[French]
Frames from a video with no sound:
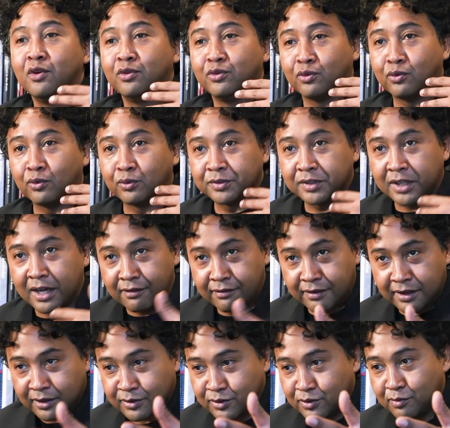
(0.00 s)
donc on
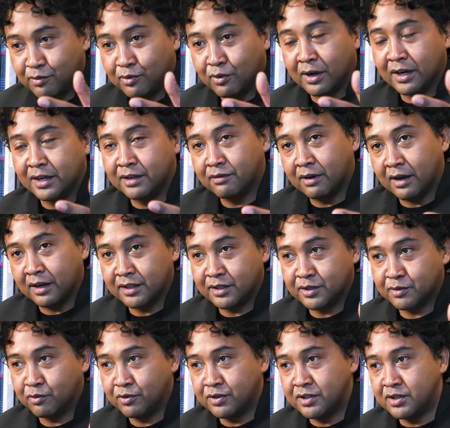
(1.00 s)
traverse pour aller voir
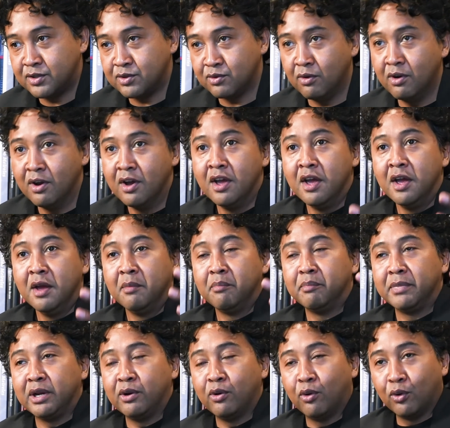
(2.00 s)
l'exposition,
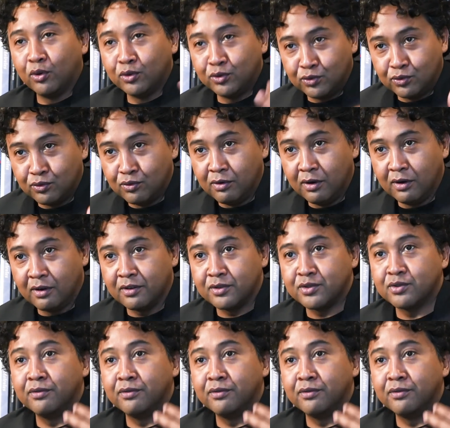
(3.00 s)
mais le retour se